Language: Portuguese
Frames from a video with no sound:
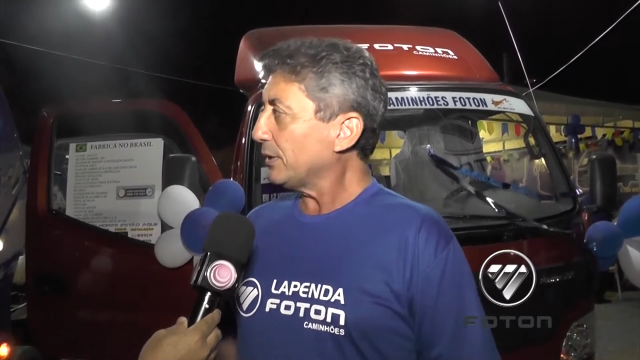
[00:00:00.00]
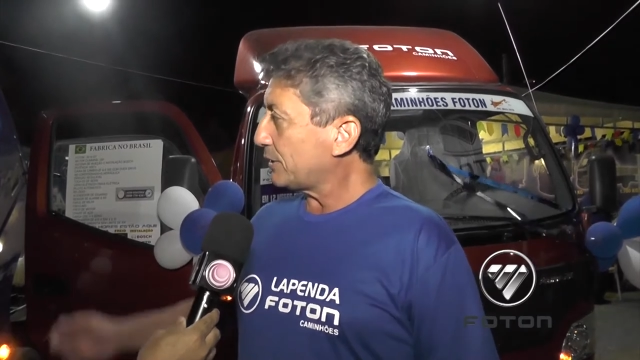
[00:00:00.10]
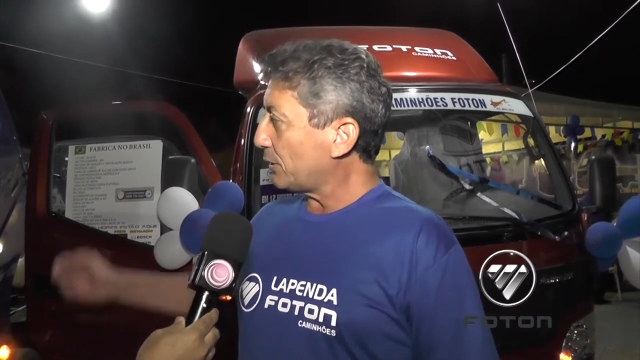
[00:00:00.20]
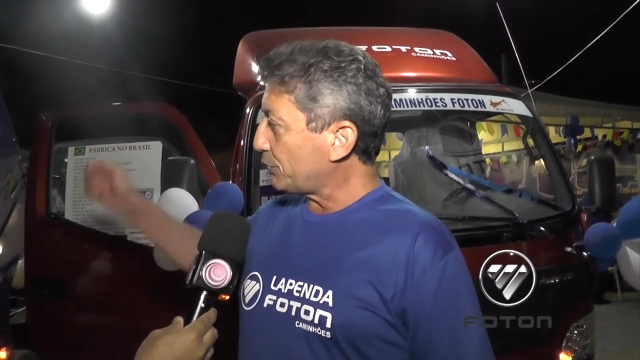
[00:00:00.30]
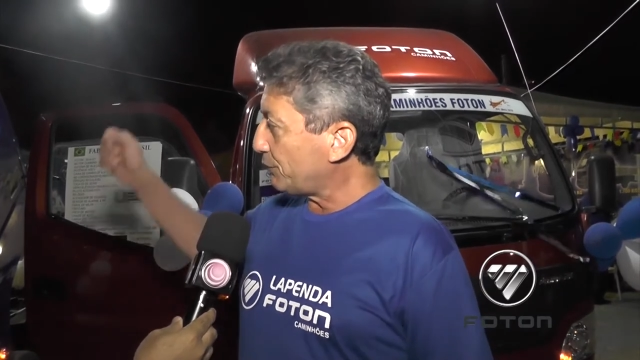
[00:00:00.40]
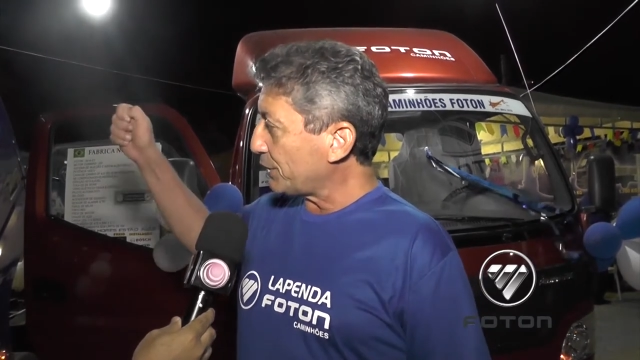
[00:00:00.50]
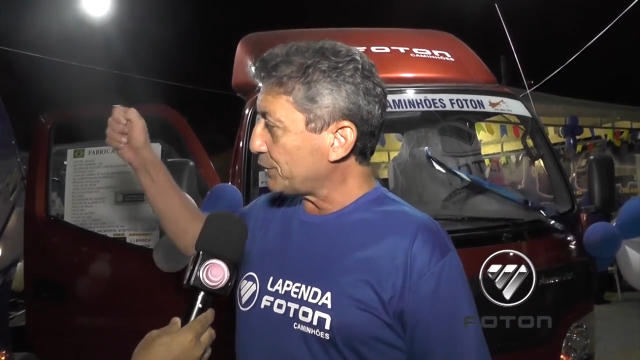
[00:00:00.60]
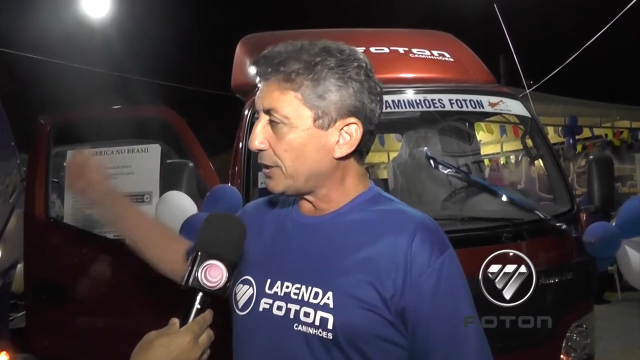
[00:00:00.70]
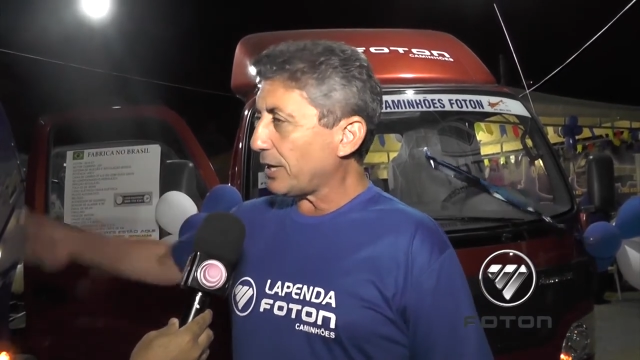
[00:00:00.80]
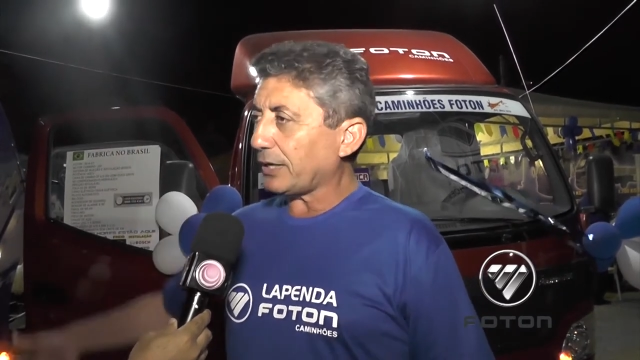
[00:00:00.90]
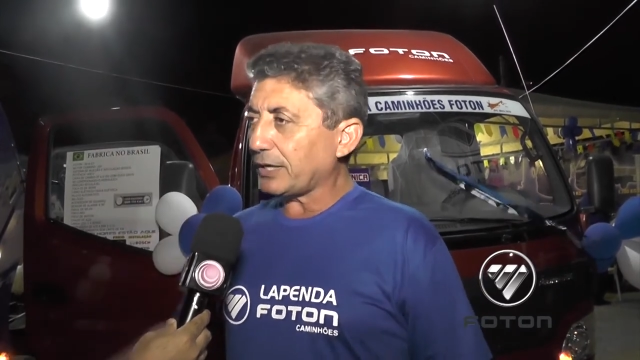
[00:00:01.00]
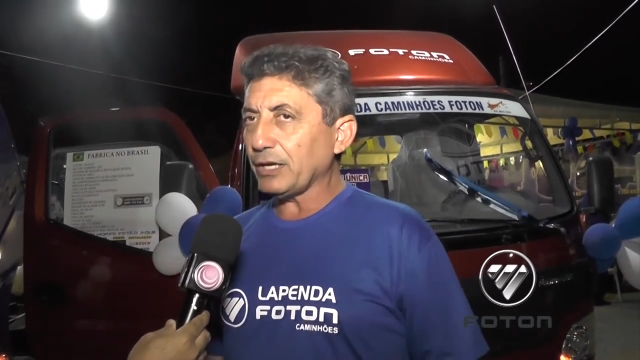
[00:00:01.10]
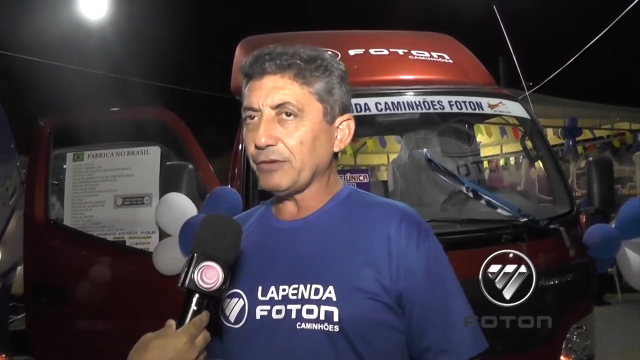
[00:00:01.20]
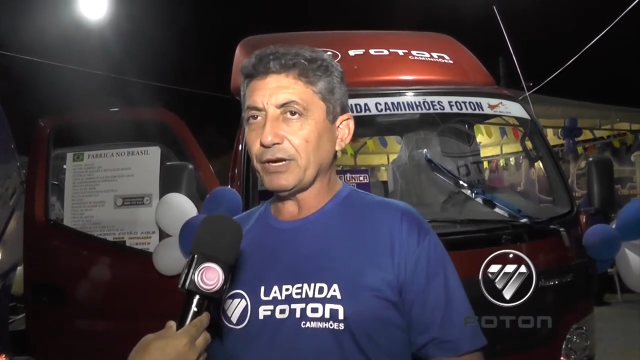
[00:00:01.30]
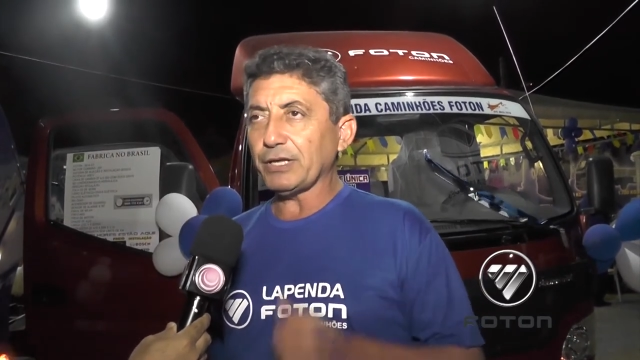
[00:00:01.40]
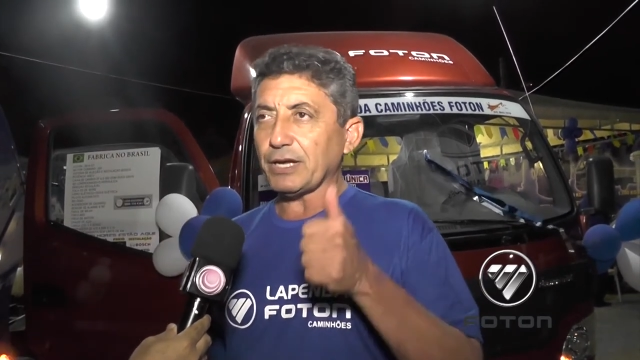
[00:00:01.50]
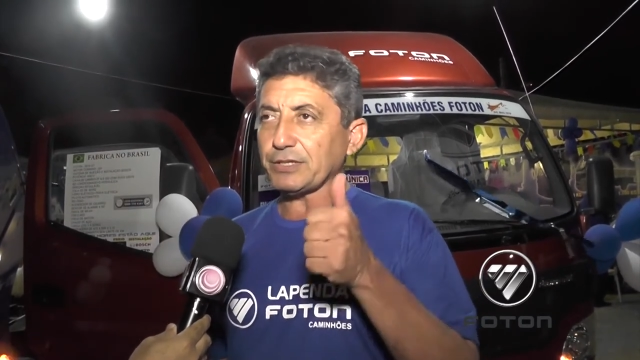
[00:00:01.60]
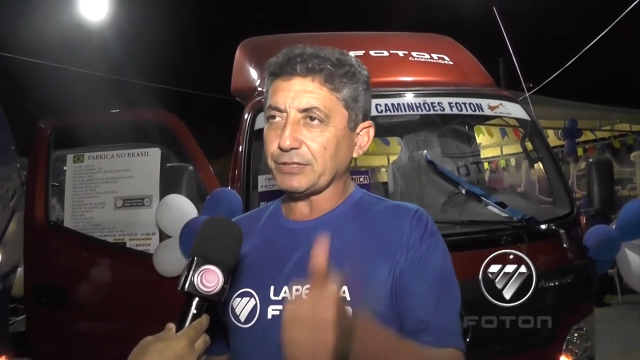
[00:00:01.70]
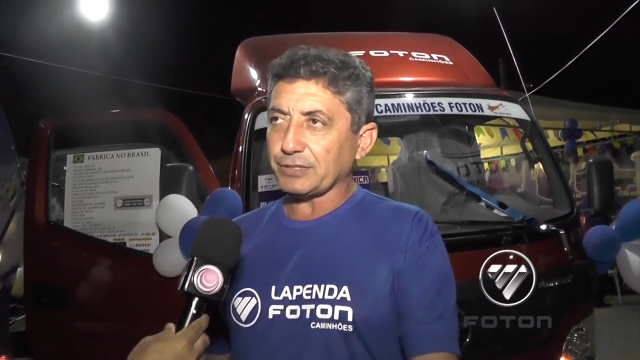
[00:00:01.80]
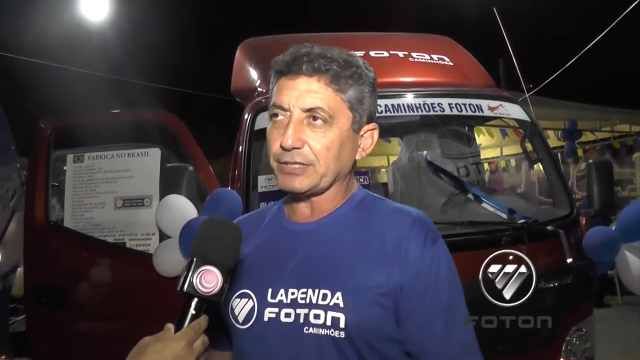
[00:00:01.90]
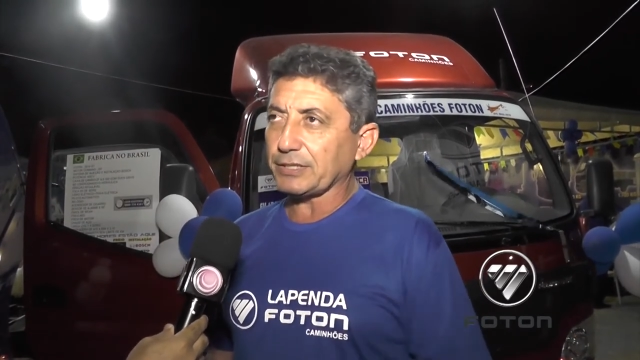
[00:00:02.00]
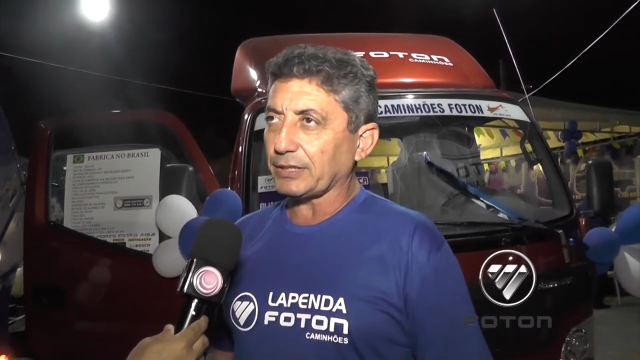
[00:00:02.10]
Então a gente vai chegar aqui, vai dar assistência